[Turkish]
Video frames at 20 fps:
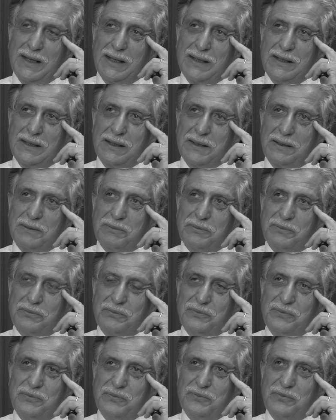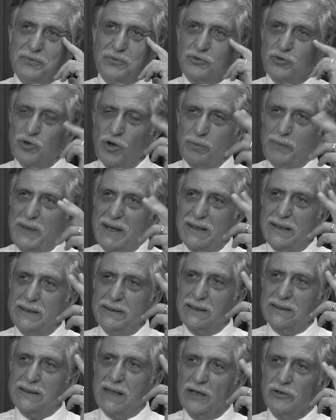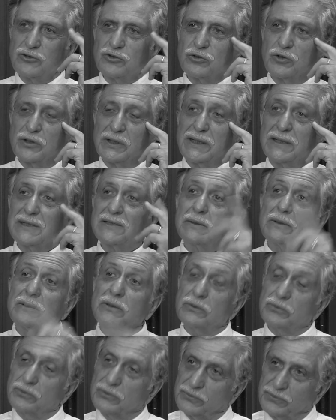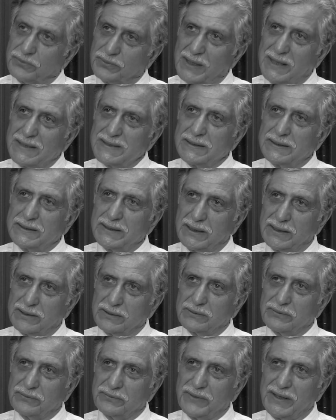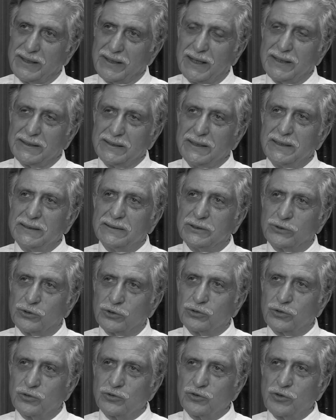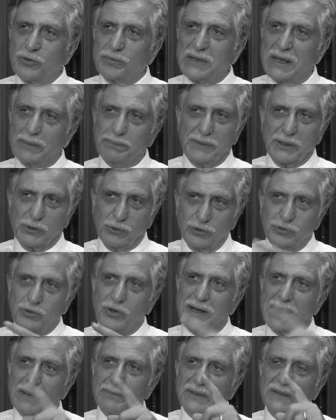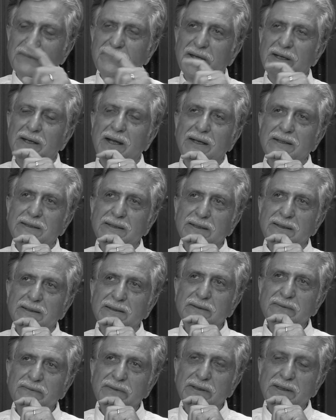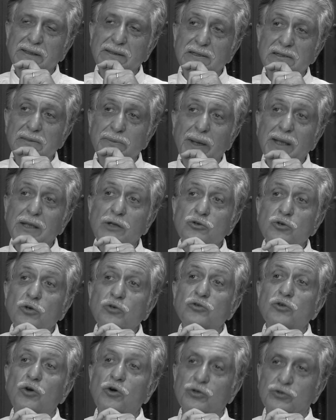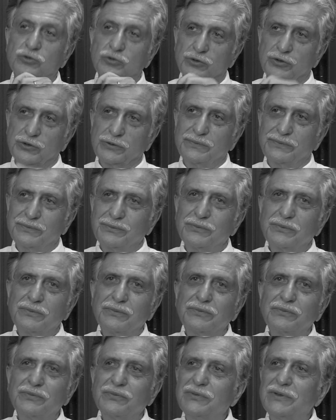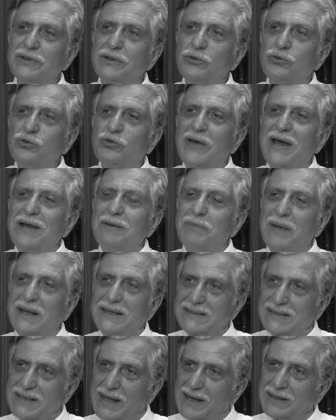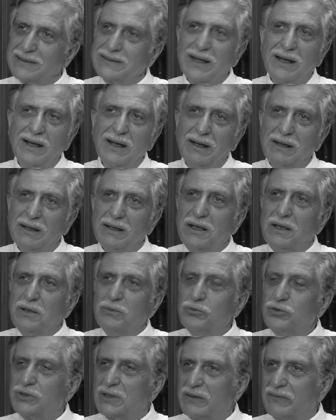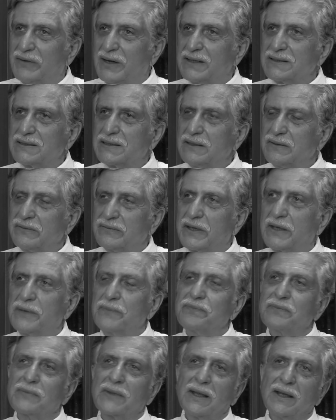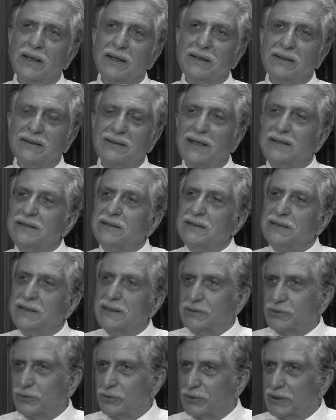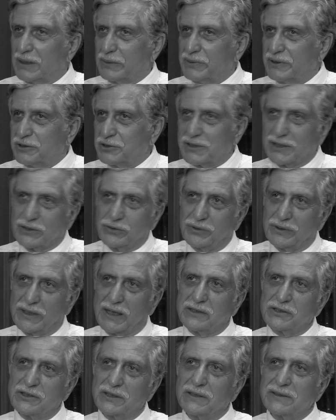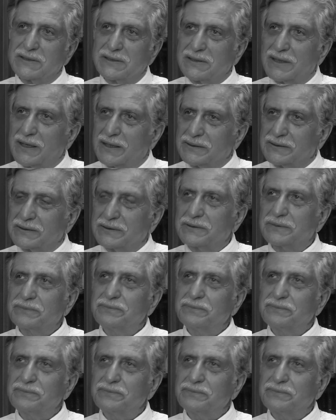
e, çok bekledikten sonra Fransa'da fena değildir otostop yapmak. O dönemde fena değildi. Fakat İspanya çok zordur. Güvenmezler. Daha mütevazi ve tedirgin olabilecek olan şahıslardır.